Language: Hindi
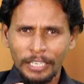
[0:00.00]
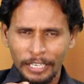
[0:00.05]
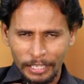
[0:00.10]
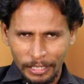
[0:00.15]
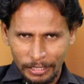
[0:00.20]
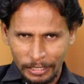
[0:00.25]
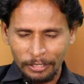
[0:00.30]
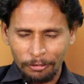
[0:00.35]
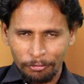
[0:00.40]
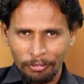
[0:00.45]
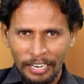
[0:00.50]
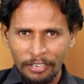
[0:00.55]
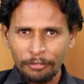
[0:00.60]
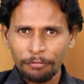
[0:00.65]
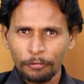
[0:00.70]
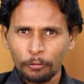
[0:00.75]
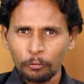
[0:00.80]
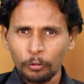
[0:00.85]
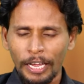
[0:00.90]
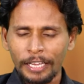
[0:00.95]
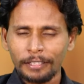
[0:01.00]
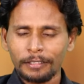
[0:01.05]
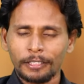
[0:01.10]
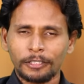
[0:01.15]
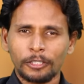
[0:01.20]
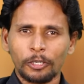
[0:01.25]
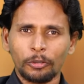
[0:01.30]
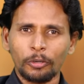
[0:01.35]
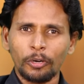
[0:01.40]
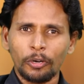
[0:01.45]
ई ई वाइफ कुण आते
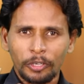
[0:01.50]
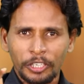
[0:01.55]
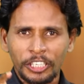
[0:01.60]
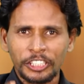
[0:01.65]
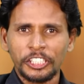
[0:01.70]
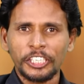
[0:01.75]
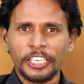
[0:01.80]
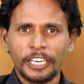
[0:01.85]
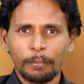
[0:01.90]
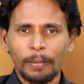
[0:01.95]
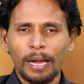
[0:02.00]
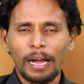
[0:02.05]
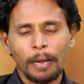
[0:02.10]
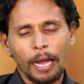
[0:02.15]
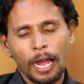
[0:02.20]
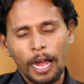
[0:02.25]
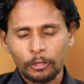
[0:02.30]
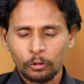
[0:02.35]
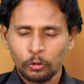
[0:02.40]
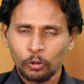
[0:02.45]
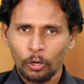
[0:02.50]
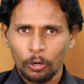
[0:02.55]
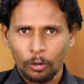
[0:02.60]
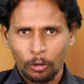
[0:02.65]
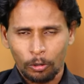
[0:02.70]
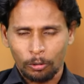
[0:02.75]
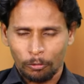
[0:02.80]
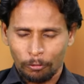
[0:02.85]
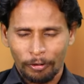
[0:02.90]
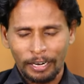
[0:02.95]
छको किचन में अच्छो
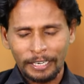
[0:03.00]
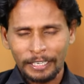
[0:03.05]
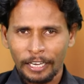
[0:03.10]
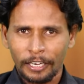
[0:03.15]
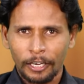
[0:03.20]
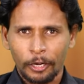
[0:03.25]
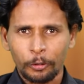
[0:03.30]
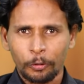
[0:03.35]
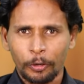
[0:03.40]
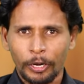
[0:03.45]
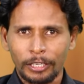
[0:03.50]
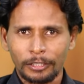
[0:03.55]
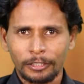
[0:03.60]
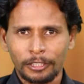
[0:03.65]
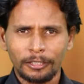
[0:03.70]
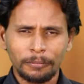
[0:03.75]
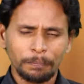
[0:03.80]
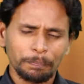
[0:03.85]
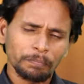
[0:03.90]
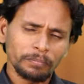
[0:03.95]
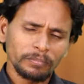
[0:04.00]
वंटा करू कर छे